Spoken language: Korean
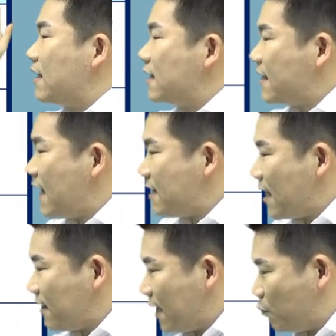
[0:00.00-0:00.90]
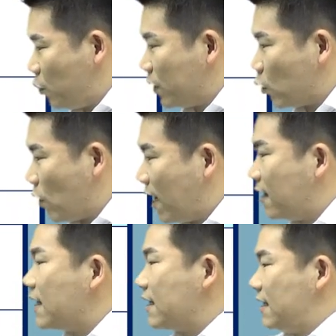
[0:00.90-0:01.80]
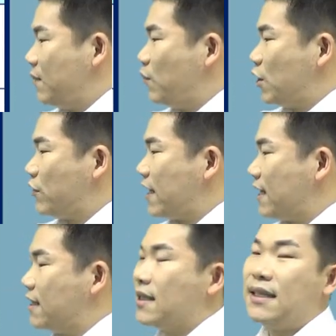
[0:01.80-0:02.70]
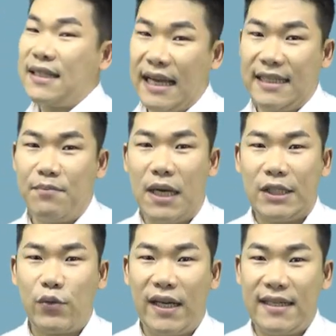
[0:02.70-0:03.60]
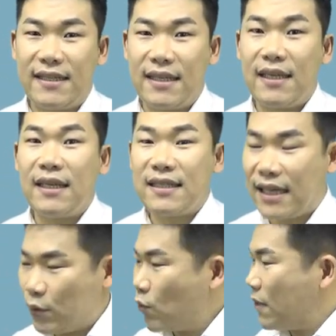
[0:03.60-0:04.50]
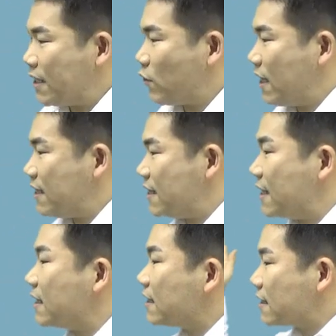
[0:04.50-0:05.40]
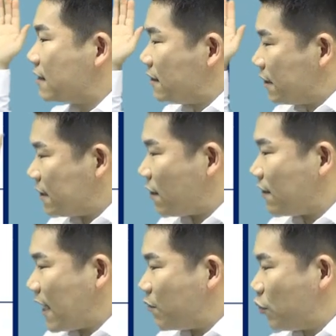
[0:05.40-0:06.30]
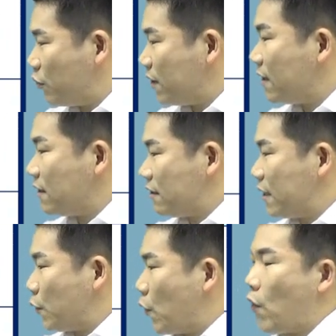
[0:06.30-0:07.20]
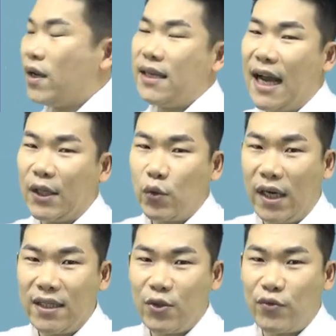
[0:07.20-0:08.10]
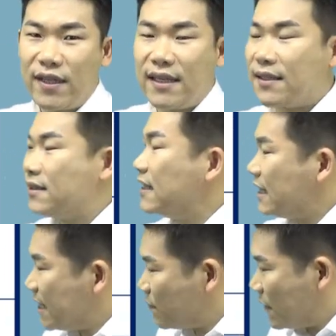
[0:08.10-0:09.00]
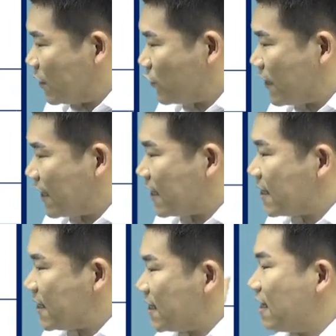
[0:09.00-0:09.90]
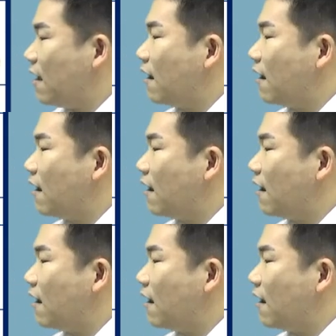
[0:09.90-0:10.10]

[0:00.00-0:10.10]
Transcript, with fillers: 세제 혜택 부분과 임대주택을 자진 말소할지 자동 말소할지 그 선택 부분 그리고 양도하는 주택은 임대주택인지